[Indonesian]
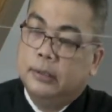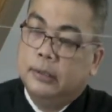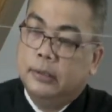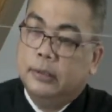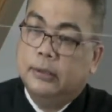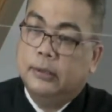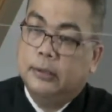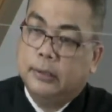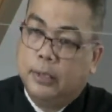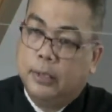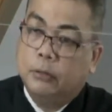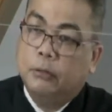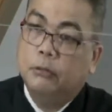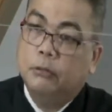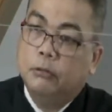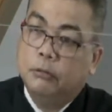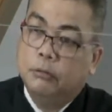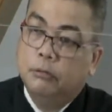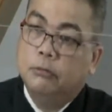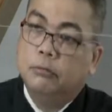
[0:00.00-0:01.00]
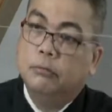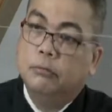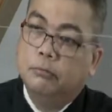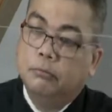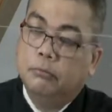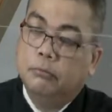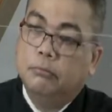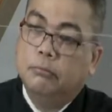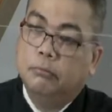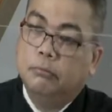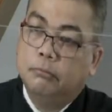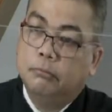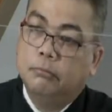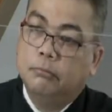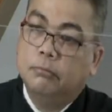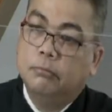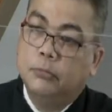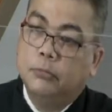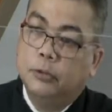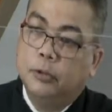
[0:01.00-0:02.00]
satu
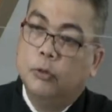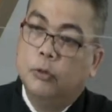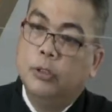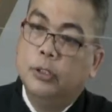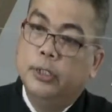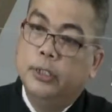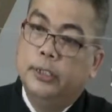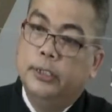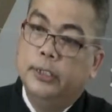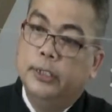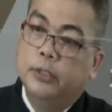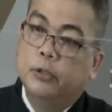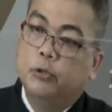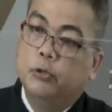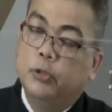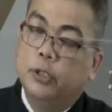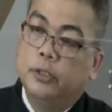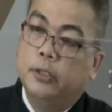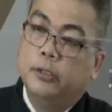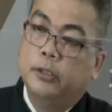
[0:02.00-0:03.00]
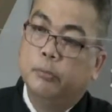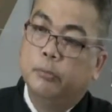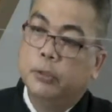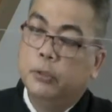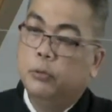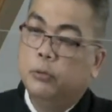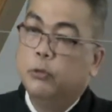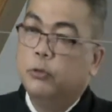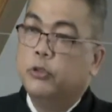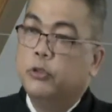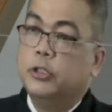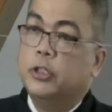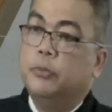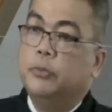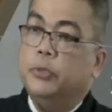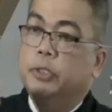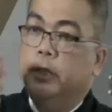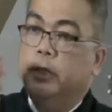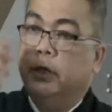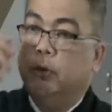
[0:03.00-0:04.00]
kondisi yang sudah terbentuk
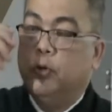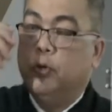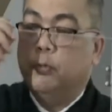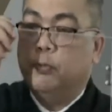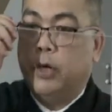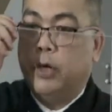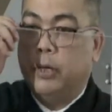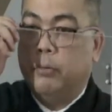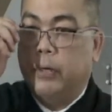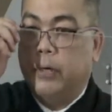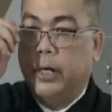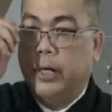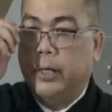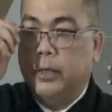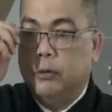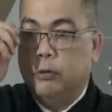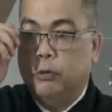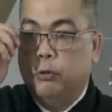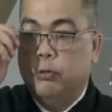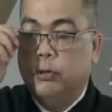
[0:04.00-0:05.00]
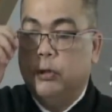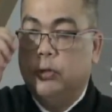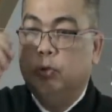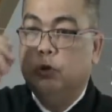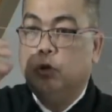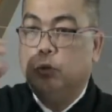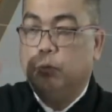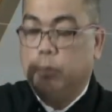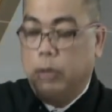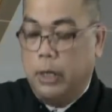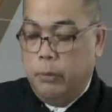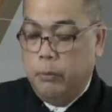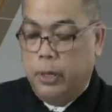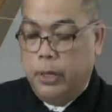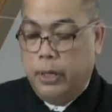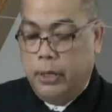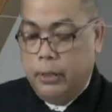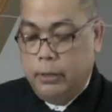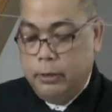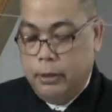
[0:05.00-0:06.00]
sedemikian rupa bahkan itu sudah cukup
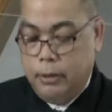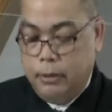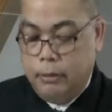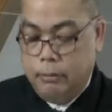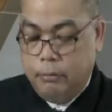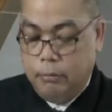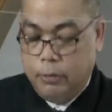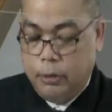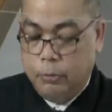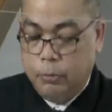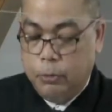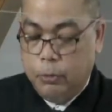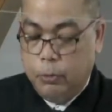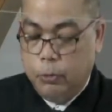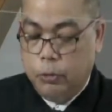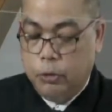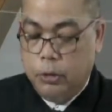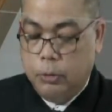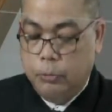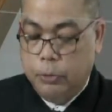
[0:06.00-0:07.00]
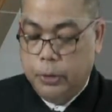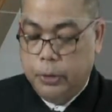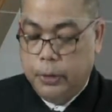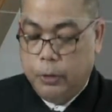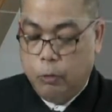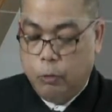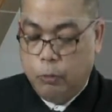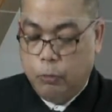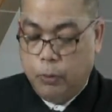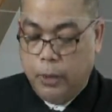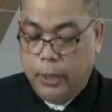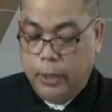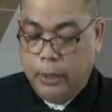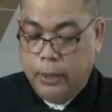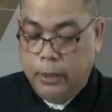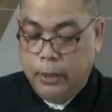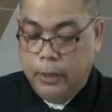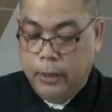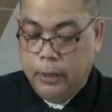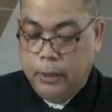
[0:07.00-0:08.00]
lama ya terbentuk sedemikian rupa
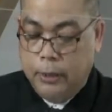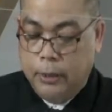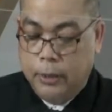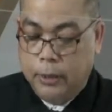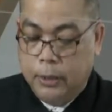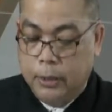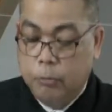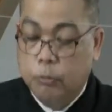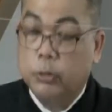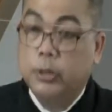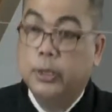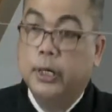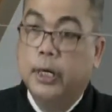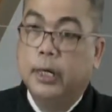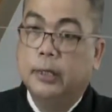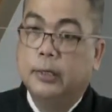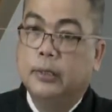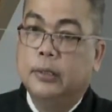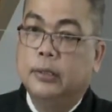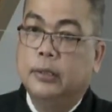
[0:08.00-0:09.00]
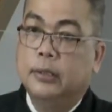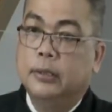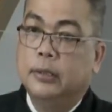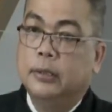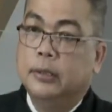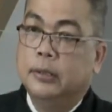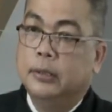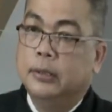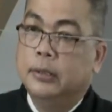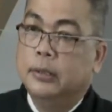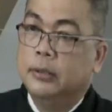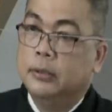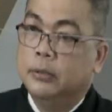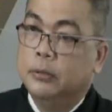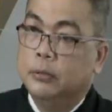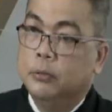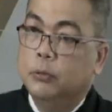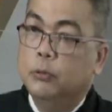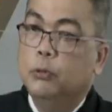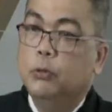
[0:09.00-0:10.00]
nah kemudian
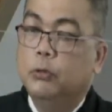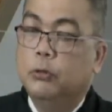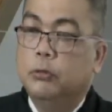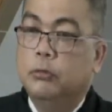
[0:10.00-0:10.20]
untuk